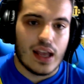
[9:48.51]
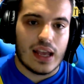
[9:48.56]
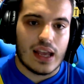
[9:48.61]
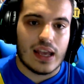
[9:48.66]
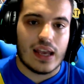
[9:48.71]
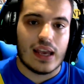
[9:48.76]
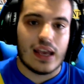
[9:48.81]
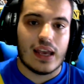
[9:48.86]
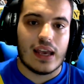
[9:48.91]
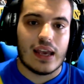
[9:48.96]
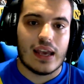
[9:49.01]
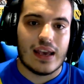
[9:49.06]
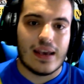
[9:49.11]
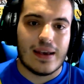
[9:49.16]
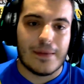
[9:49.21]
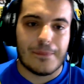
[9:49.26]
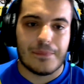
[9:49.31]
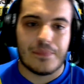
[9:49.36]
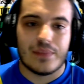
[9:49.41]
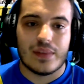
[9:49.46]

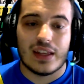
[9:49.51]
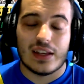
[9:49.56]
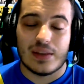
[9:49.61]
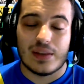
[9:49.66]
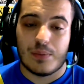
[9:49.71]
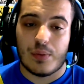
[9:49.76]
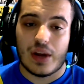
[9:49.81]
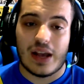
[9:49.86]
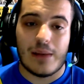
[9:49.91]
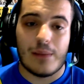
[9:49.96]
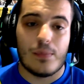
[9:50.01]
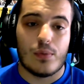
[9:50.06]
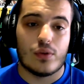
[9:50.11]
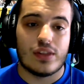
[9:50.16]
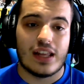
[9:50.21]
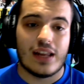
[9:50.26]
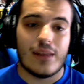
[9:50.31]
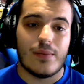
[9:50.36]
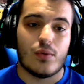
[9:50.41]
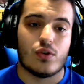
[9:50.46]
Eh, por ejemplo,
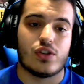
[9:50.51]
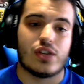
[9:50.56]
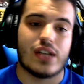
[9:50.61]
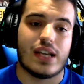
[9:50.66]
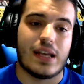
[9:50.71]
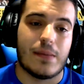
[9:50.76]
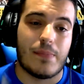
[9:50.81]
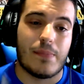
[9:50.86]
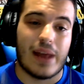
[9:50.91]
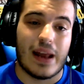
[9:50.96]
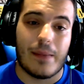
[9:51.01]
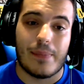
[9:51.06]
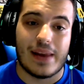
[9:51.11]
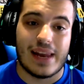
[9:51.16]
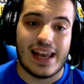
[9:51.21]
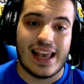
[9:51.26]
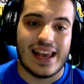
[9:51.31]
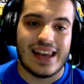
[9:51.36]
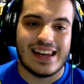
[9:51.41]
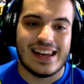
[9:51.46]
tenemos para
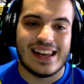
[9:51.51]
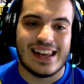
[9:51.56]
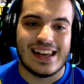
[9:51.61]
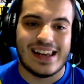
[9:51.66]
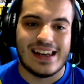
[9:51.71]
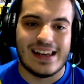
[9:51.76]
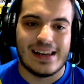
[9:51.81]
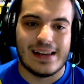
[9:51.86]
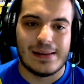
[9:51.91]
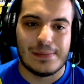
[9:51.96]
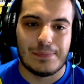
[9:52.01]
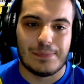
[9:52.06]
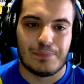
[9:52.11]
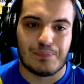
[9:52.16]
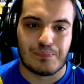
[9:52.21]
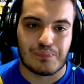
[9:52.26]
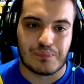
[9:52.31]
pelear en el